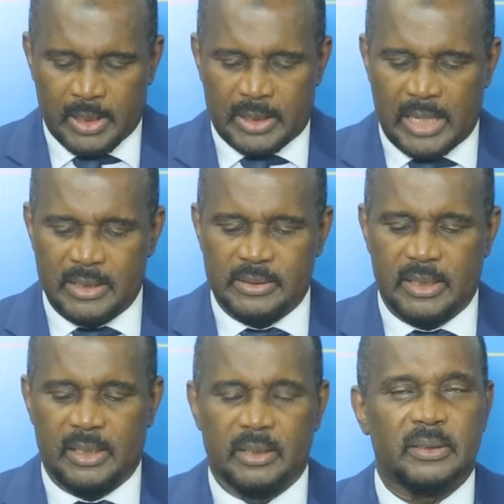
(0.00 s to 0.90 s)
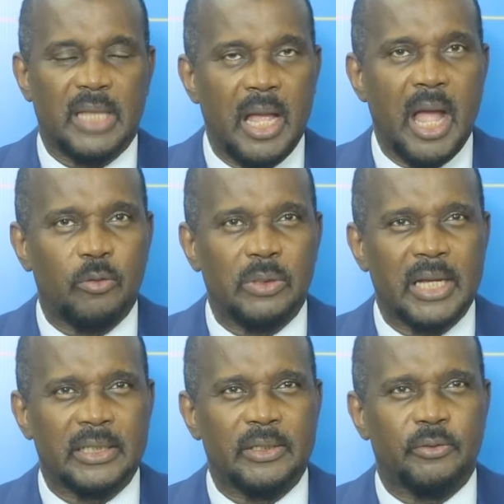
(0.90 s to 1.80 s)
réalisés tant à
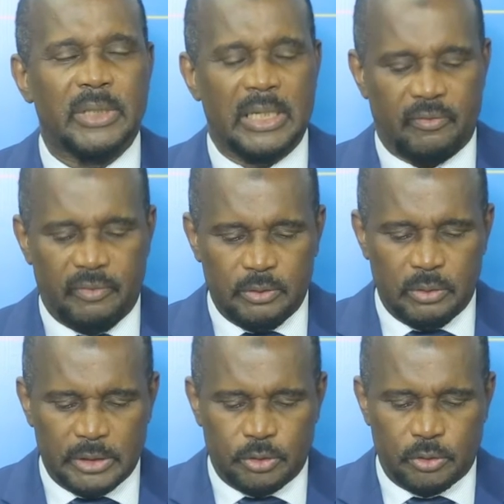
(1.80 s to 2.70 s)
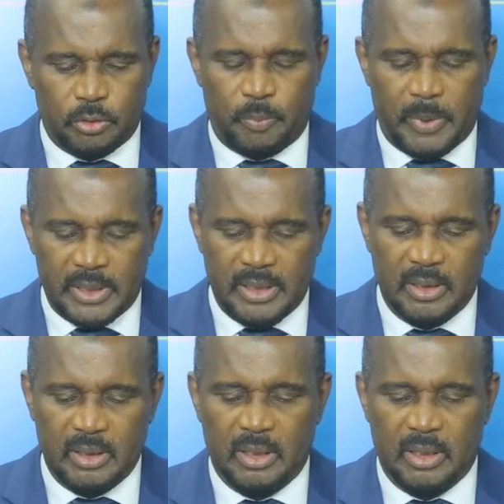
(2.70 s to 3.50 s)
Conakry que dans les villes de l'intérieur du pays,